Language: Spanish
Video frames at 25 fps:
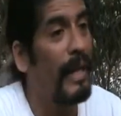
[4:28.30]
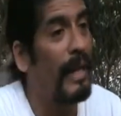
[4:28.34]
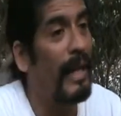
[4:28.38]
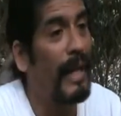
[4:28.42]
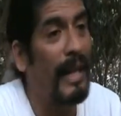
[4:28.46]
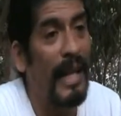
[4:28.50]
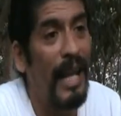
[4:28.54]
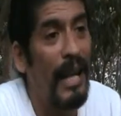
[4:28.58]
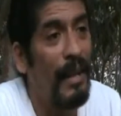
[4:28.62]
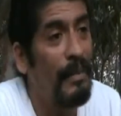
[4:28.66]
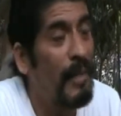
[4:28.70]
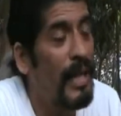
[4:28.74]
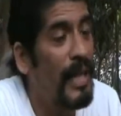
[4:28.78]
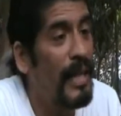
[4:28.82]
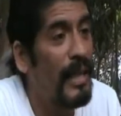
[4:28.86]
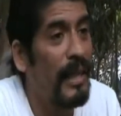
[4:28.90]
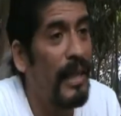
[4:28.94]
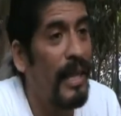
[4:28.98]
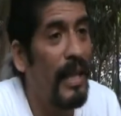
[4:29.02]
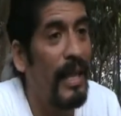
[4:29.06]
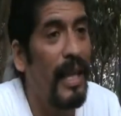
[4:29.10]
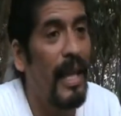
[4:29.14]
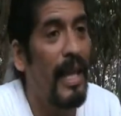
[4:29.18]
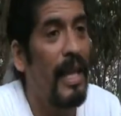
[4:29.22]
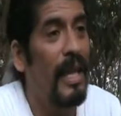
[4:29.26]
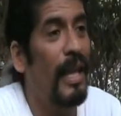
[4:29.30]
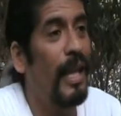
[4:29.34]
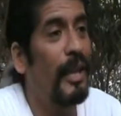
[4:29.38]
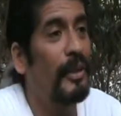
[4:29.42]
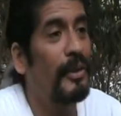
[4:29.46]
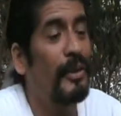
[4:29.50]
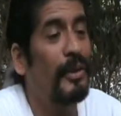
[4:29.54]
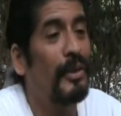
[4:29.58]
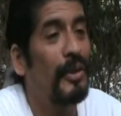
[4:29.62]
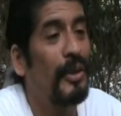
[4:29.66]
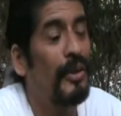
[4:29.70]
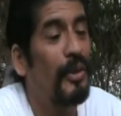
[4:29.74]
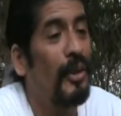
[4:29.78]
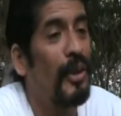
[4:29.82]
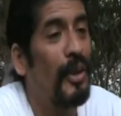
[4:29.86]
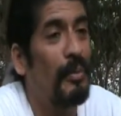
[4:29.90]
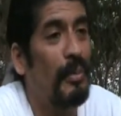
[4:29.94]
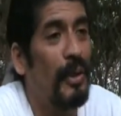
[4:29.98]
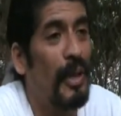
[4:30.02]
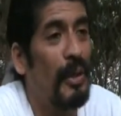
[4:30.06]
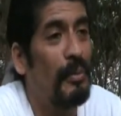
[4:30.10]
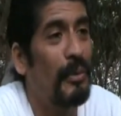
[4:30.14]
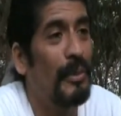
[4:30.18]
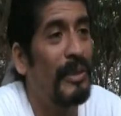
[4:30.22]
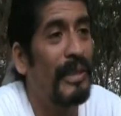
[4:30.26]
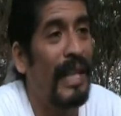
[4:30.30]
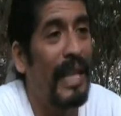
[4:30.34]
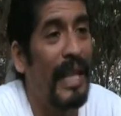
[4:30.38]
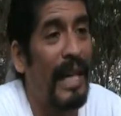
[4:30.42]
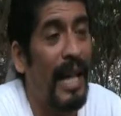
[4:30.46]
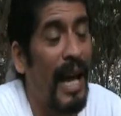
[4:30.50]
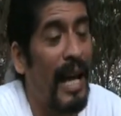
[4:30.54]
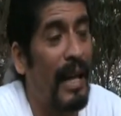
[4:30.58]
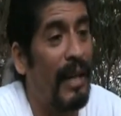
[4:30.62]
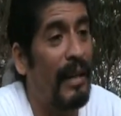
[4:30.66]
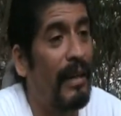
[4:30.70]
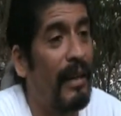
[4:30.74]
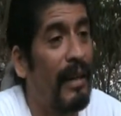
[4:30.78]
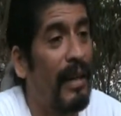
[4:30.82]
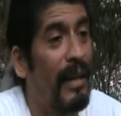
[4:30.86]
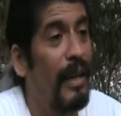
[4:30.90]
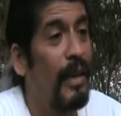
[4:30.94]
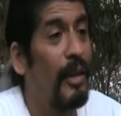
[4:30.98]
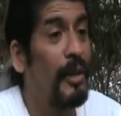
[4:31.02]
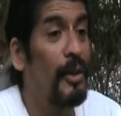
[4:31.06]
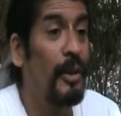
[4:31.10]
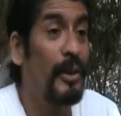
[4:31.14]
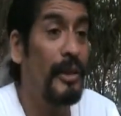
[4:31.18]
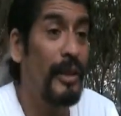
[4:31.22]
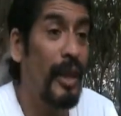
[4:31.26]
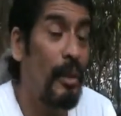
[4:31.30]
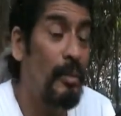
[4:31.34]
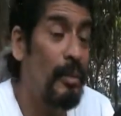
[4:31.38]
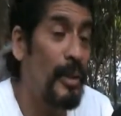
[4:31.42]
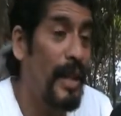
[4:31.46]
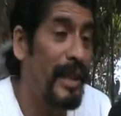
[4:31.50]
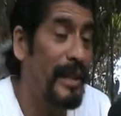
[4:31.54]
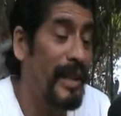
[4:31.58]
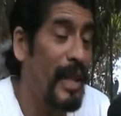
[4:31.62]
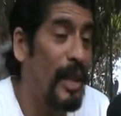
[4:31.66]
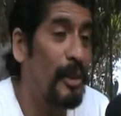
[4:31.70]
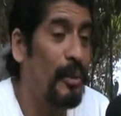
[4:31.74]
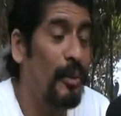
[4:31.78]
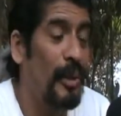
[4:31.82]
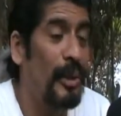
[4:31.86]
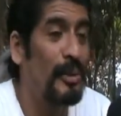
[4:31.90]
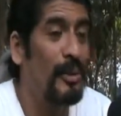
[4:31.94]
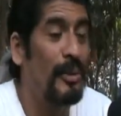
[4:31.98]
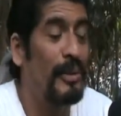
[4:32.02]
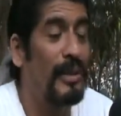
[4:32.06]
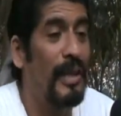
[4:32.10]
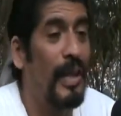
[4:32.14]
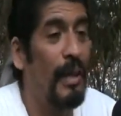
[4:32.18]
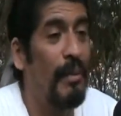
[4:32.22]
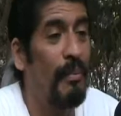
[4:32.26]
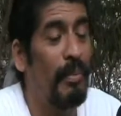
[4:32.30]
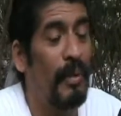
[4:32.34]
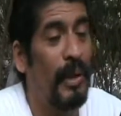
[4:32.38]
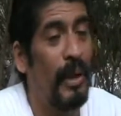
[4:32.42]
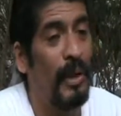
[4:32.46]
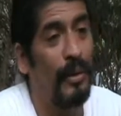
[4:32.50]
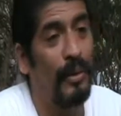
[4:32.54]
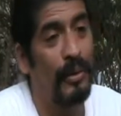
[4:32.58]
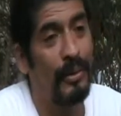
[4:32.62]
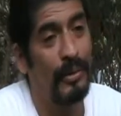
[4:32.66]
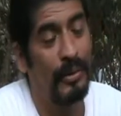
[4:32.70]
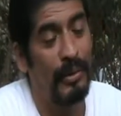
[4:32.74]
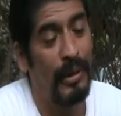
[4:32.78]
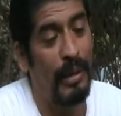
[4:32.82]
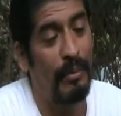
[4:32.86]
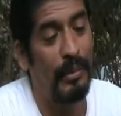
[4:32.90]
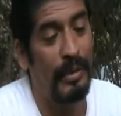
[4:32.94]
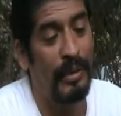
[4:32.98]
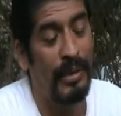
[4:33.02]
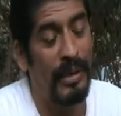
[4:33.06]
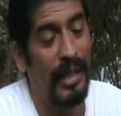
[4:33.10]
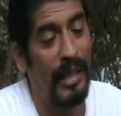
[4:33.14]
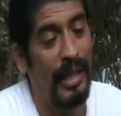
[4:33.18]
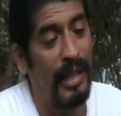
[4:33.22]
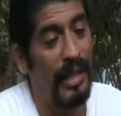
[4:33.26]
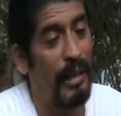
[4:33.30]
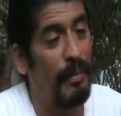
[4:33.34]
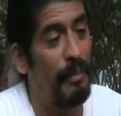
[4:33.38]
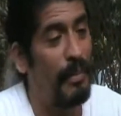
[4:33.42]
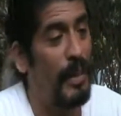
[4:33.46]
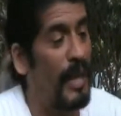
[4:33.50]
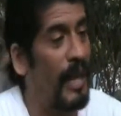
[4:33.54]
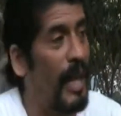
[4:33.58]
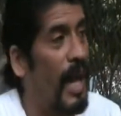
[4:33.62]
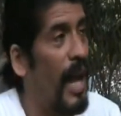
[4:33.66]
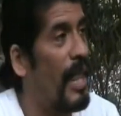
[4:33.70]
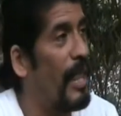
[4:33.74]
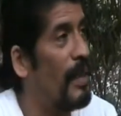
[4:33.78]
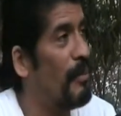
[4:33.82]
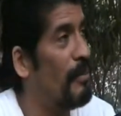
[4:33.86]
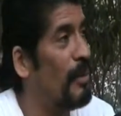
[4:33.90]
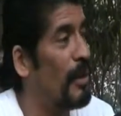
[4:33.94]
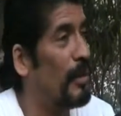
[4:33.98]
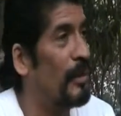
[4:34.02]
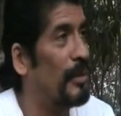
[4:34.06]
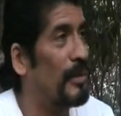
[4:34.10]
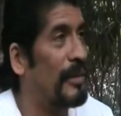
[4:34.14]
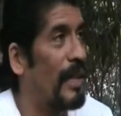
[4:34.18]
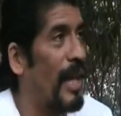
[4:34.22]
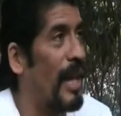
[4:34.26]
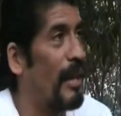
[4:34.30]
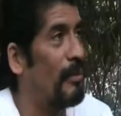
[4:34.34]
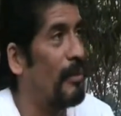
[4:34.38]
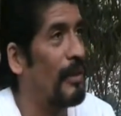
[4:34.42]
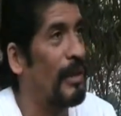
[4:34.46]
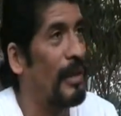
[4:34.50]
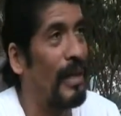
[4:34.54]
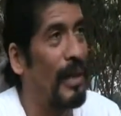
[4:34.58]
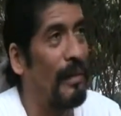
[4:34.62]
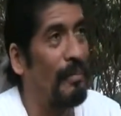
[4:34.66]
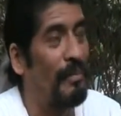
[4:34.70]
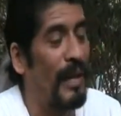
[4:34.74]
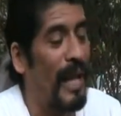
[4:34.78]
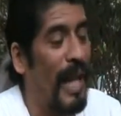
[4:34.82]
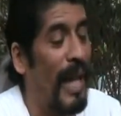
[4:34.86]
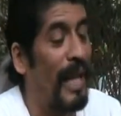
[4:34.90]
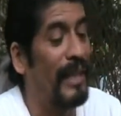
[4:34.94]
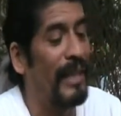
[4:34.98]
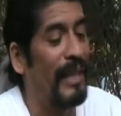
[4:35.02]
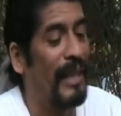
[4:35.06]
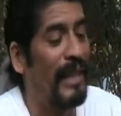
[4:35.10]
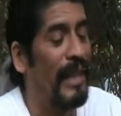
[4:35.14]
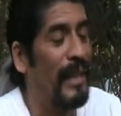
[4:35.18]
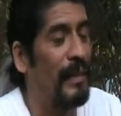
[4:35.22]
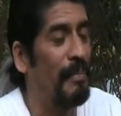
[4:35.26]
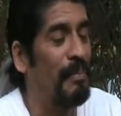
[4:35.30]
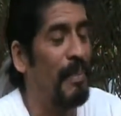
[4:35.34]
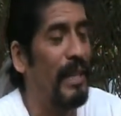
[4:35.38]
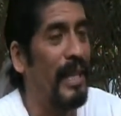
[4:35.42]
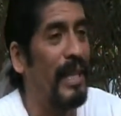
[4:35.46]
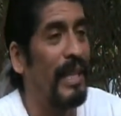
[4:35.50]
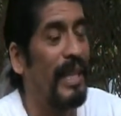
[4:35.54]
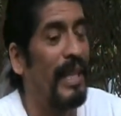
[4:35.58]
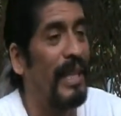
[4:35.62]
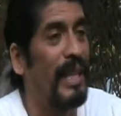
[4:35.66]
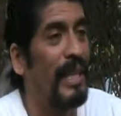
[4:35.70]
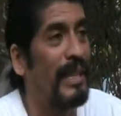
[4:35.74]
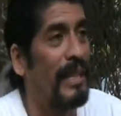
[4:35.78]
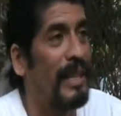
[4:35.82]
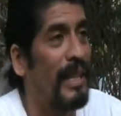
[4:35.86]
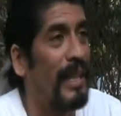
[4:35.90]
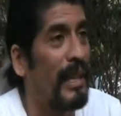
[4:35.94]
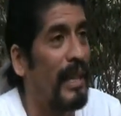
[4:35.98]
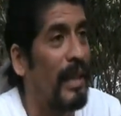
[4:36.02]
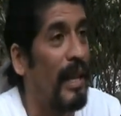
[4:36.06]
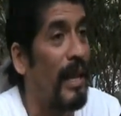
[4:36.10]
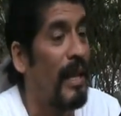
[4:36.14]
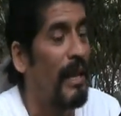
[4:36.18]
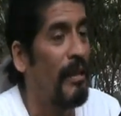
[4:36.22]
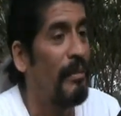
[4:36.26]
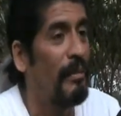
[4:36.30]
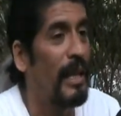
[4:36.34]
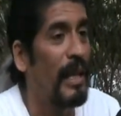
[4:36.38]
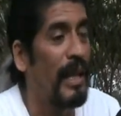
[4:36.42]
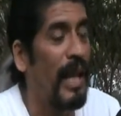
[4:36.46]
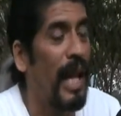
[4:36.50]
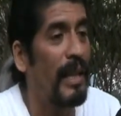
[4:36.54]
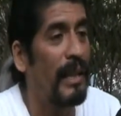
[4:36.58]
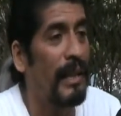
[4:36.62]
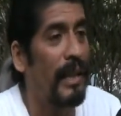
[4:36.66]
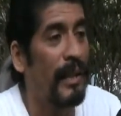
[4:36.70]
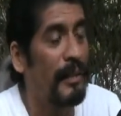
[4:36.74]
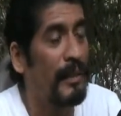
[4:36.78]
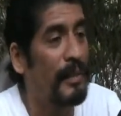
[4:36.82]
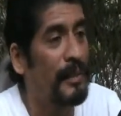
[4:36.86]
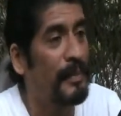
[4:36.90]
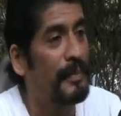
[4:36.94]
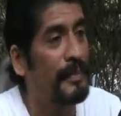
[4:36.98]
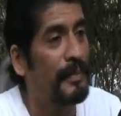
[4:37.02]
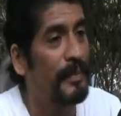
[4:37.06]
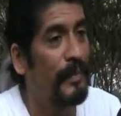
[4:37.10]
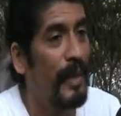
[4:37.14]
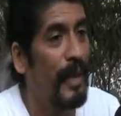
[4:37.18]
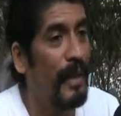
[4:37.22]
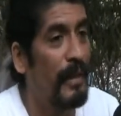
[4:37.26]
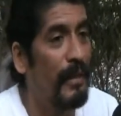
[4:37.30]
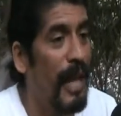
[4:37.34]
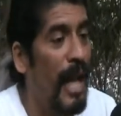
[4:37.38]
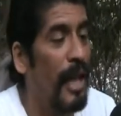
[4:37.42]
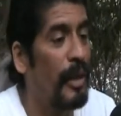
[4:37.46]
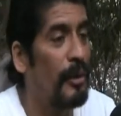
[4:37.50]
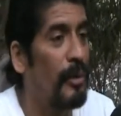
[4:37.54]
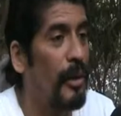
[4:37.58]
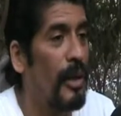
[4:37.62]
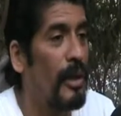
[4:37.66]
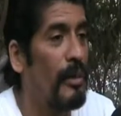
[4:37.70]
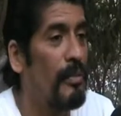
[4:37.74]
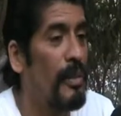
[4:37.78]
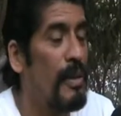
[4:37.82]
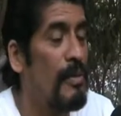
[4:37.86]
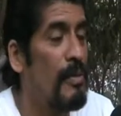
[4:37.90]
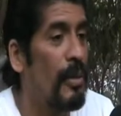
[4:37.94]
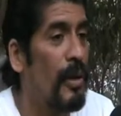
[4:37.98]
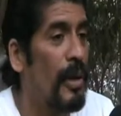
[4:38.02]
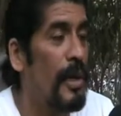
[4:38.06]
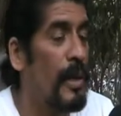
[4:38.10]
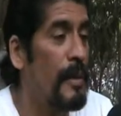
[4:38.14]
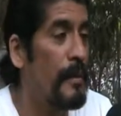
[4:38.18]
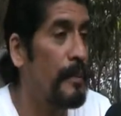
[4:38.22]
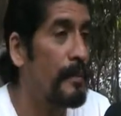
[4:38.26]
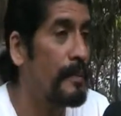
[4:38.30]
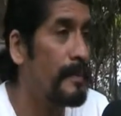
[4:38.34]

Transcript: Realmente eso sí no lo podemos negar. Yo he estado muy atento a esto siempre, ¿no? Soy una persona que anda pegada en ver los árboles, las plantas, las piedras, la tierra. Me encantan, ¿no? Lato ahí, vibro ahí.